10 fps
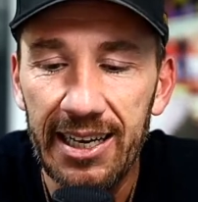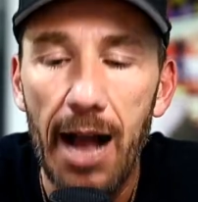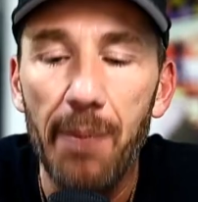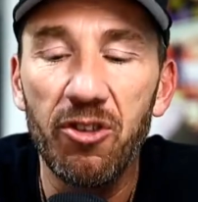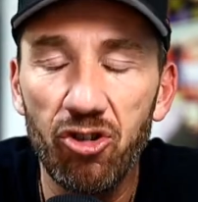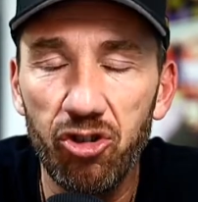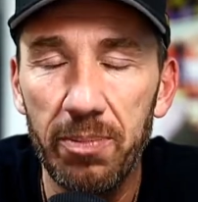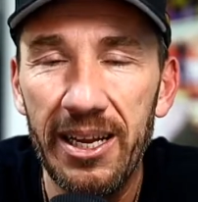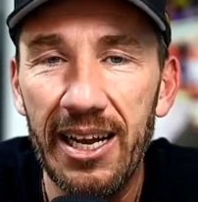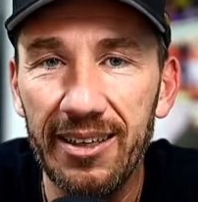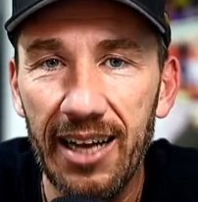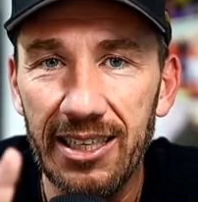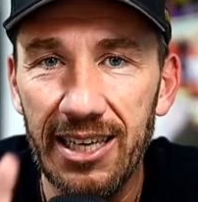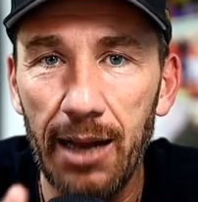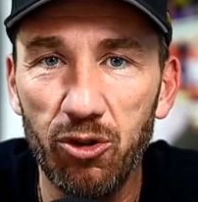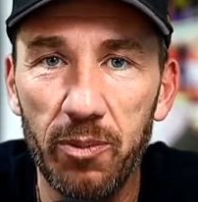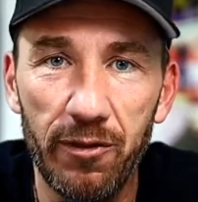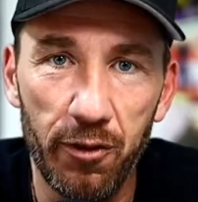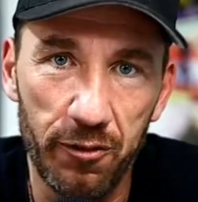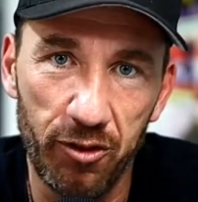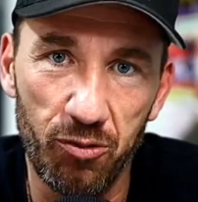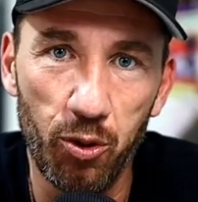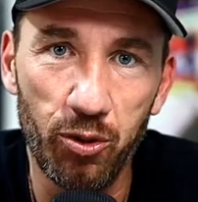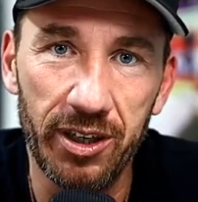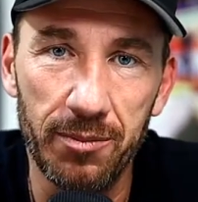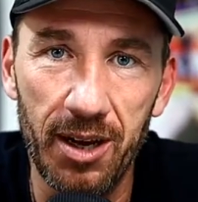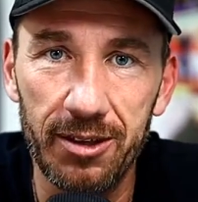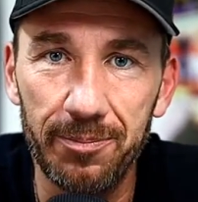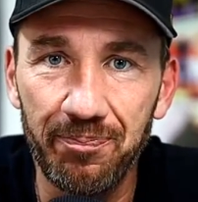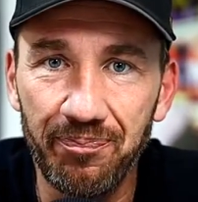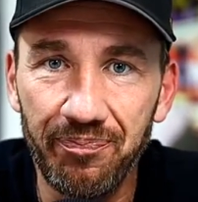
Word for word: gab es einen Spieler, der hat in einem Spiel 50 Punkte gemacht.